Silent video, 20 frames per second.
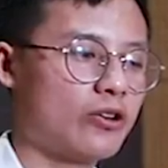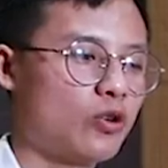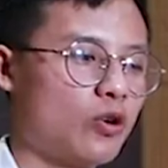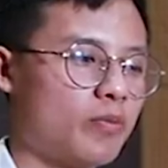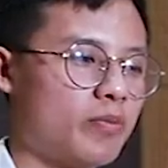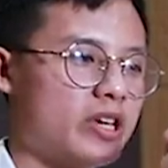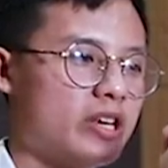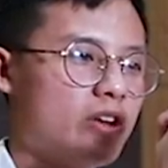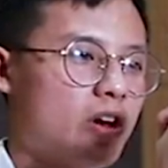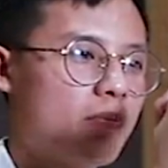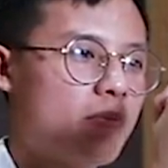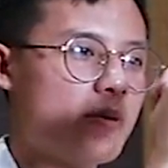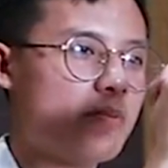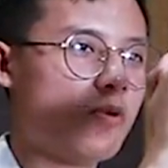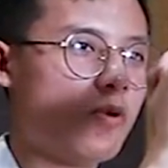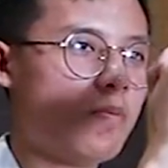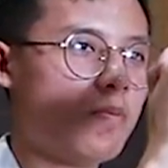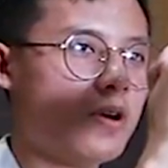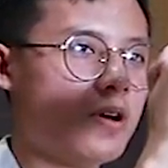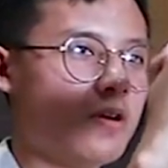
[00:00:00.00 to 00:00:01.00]
นช่วงบีดดรอปไป
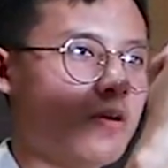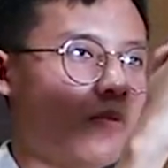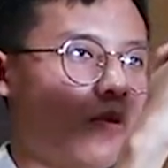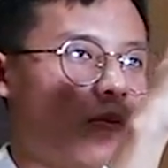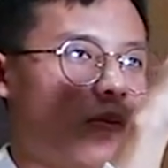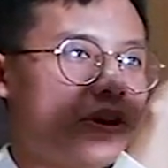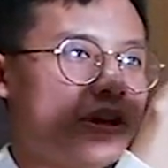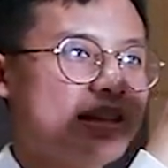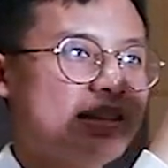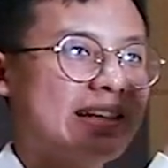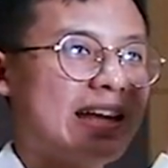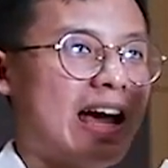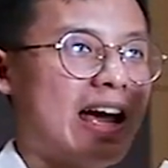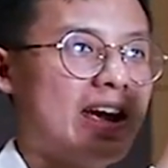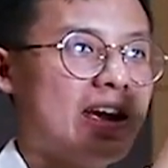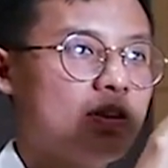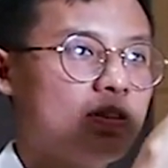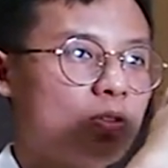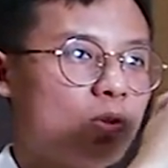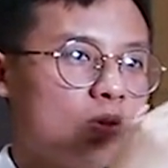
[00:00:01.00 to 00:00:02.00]
ปุ๊บผมก็ดีไซน์
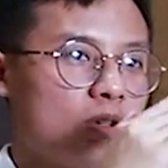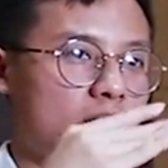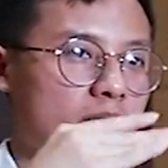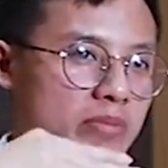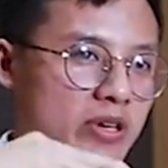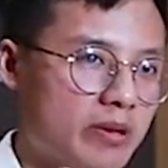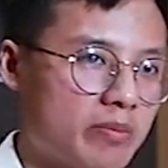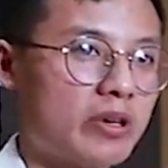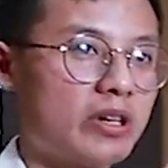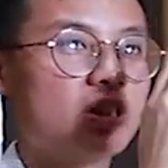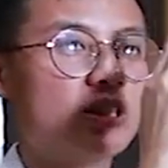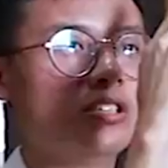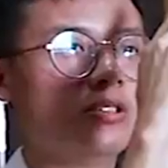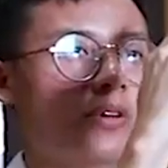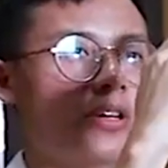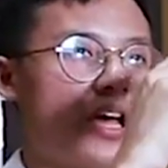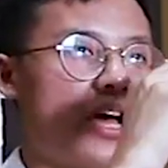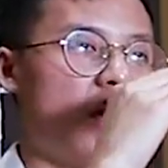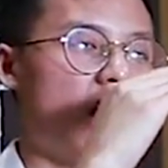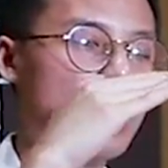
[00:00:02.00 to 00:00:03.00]
ให้ตรงที่บีดมันขึ้น
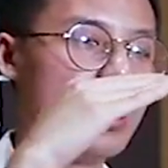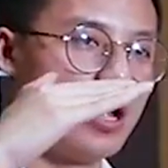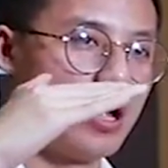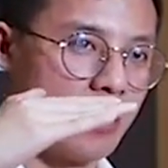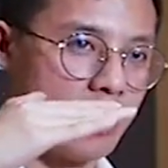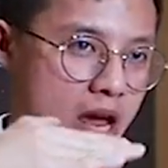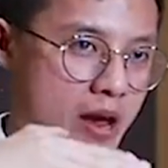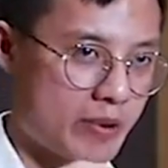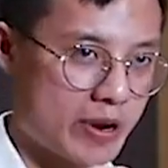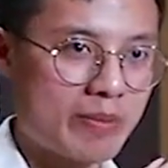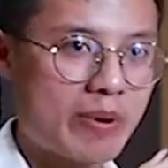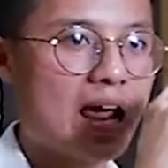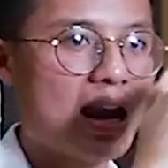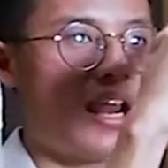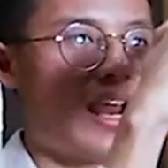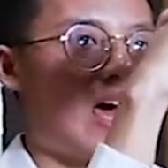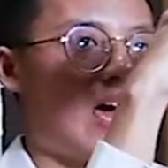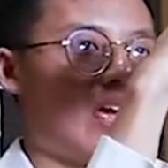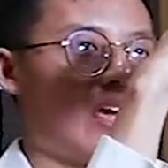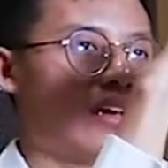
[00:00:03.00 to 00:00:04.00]
มาเนี่ยให้เป็นพัน
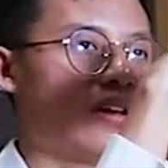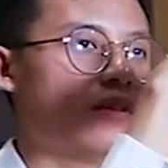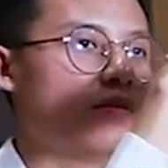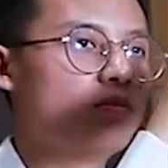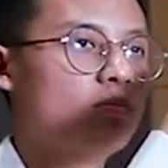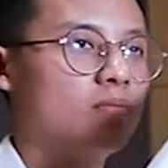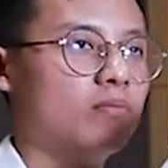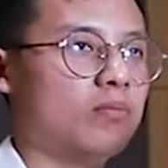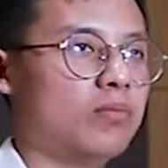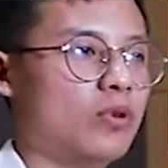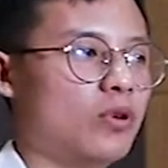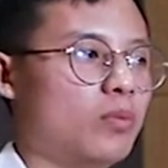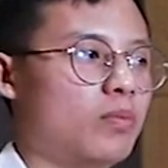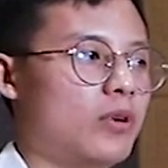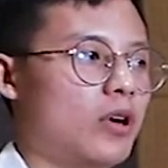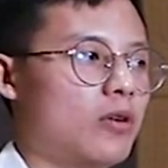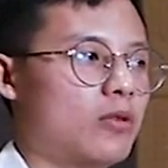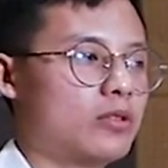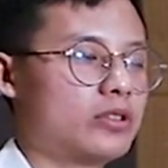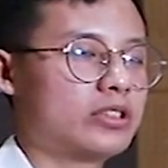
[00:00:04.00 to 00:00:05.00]
ลายปุ๊บ
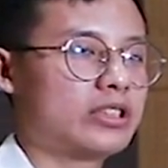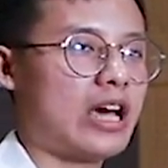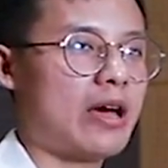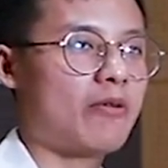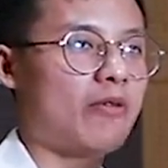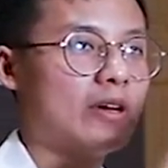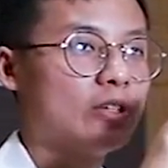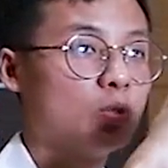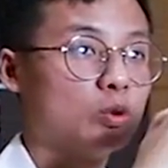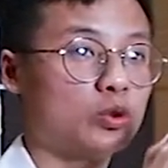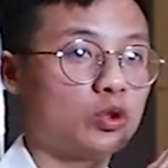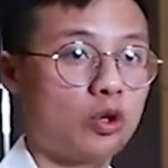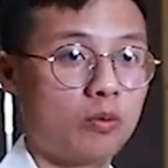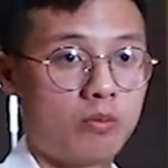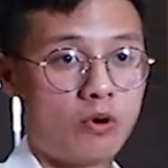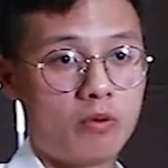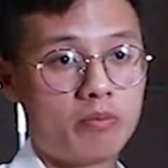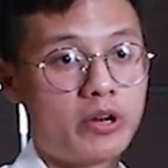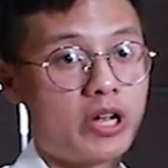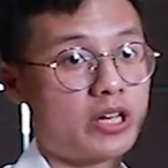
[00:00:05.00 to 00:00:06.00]
แล้วกลายเป็นว่าจุดจบ
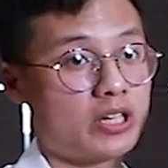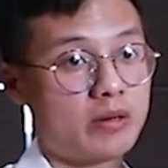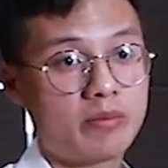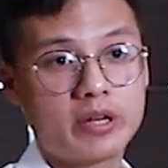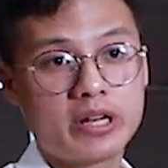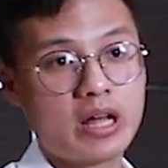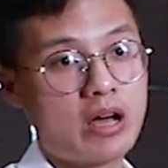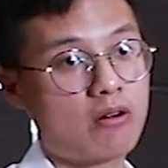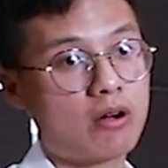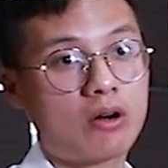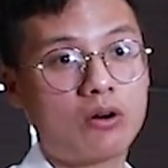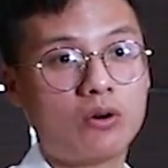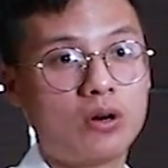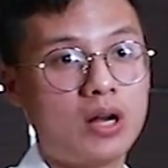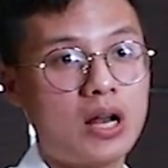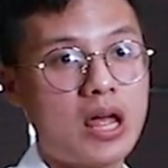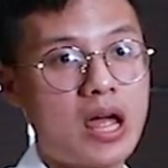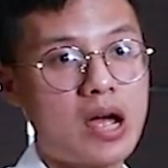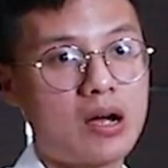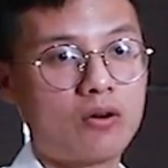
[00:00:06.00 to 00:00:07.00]
ผมเนี่ยจะไม่เท่ากับคน
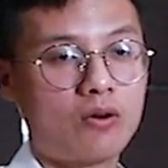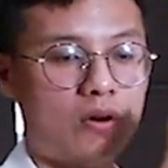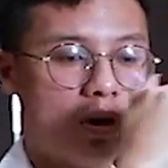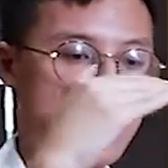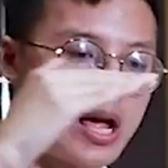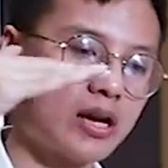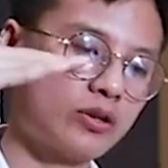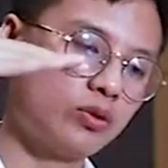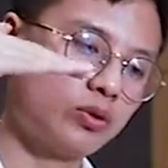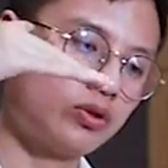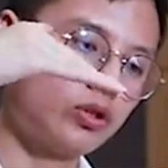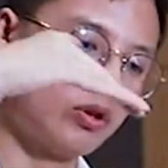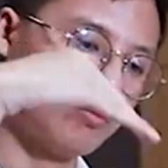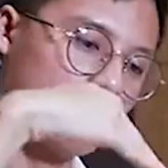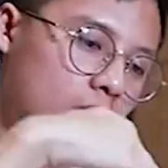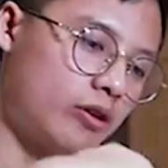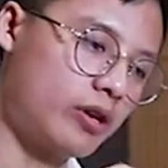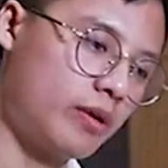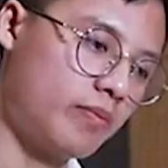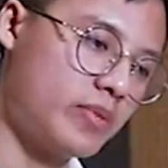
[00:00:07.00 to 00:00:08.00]
แรก คนแรกจุดจบ
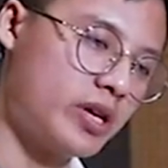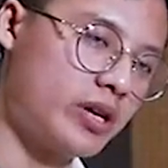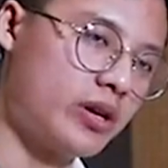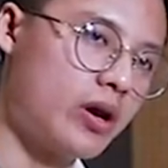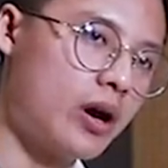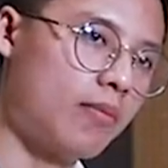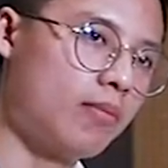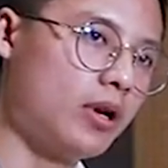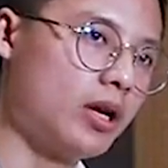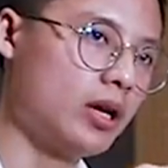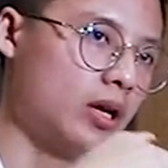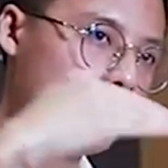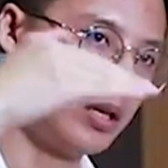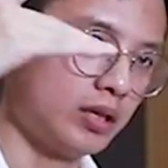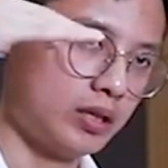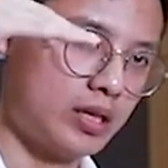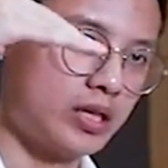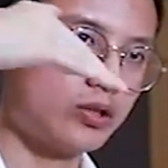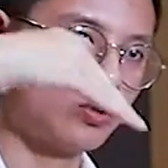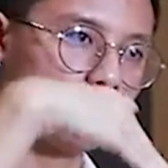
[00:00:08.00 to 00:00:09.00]
เขาเนี่ยบีดดรอปเลย
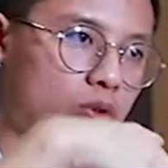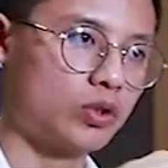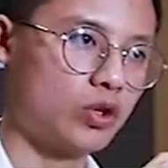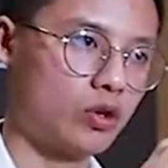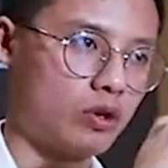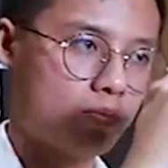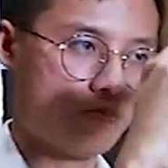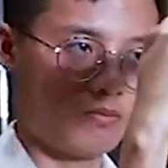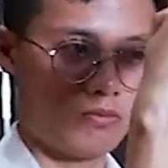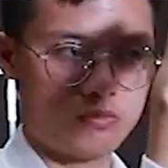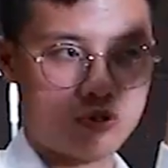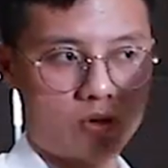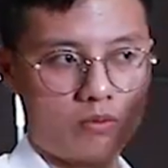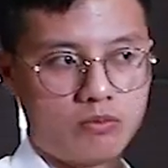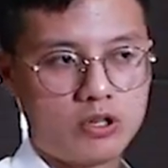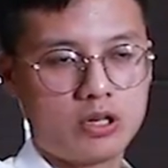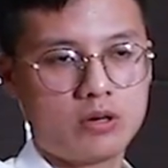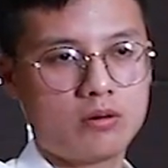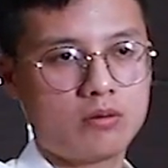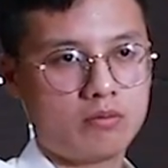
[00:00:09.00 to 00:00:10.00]
แต่จุดจบผม
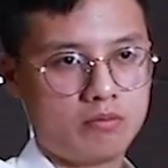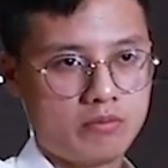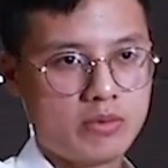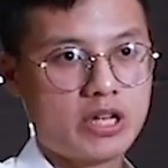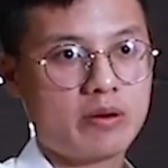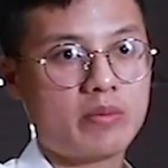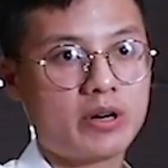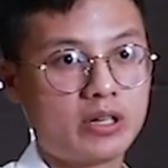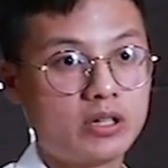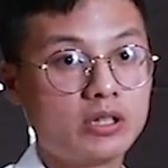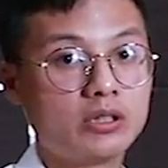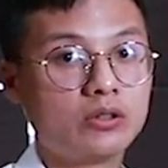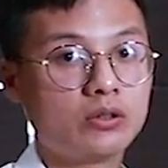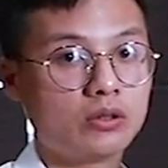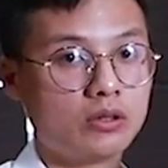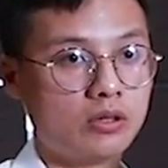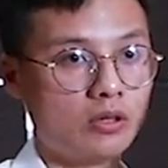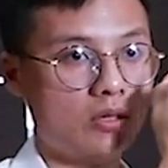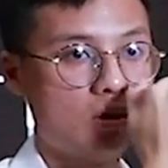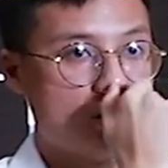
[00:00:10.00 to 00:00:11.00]
เนี่ยบีดมันขึ้นอ
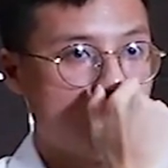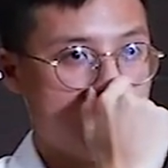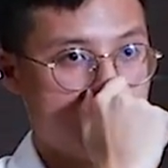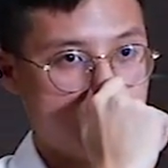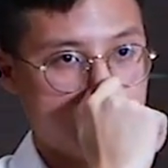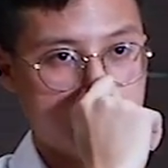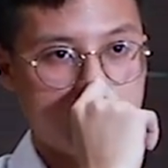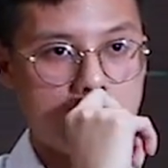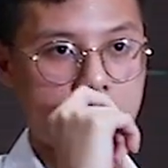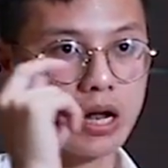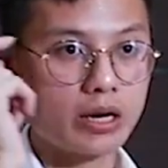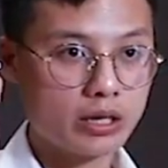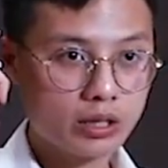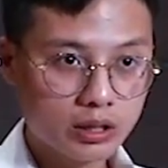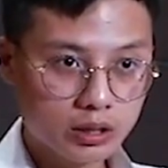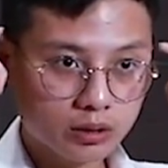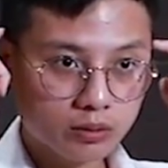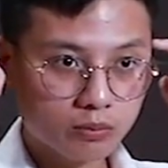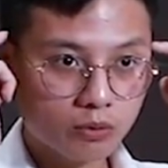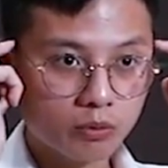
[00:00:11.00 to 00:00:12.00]
ยู่ ใช่อันนี้
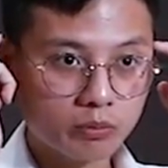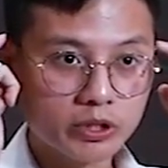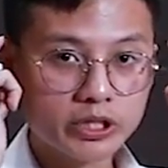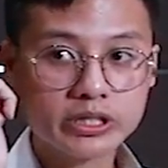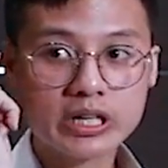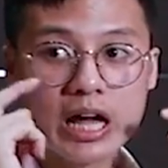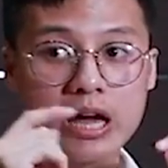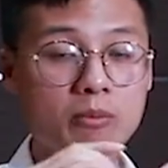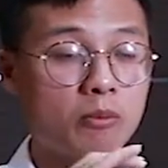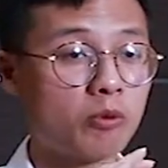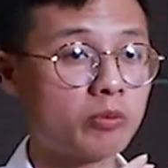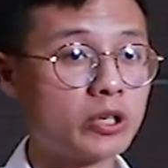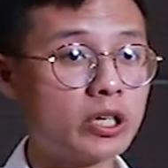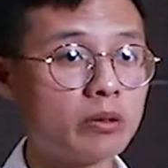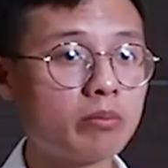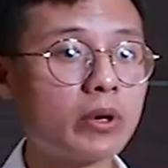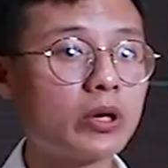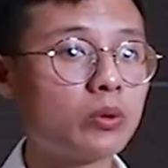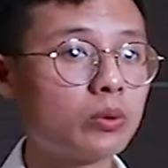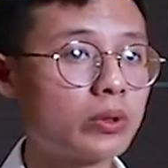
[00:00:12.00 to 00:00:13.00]
คือผมดีไซน์ผมคิ
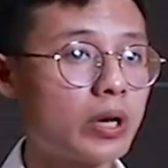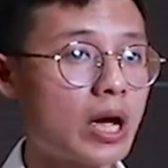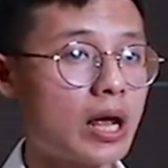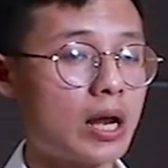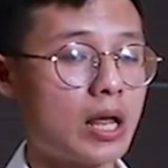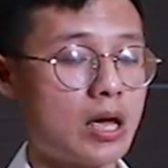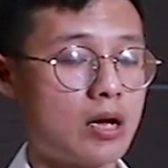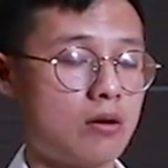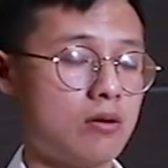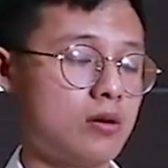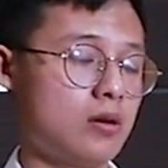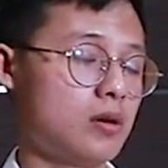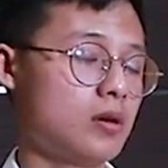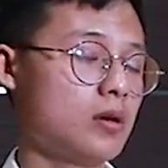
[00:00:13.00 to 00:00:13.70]
ดมาทุกอย่างแล้ว